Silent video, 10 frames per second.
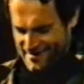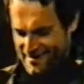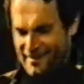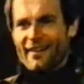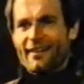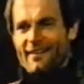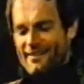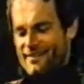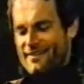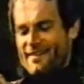Zeig mal ein
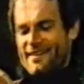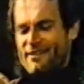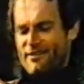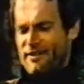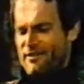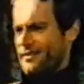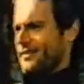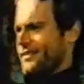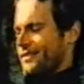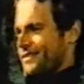paar. Ah. Sehr
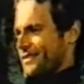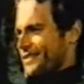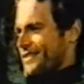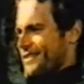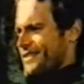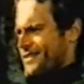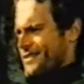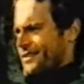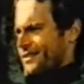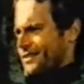schön. Also
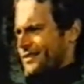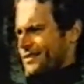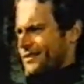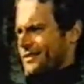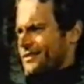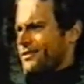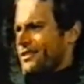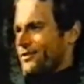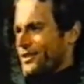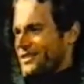direkt ne? nach vorne, ja?
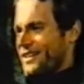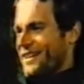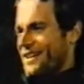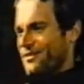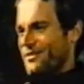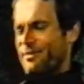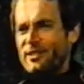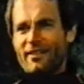Hier, eine ganze Tüte voll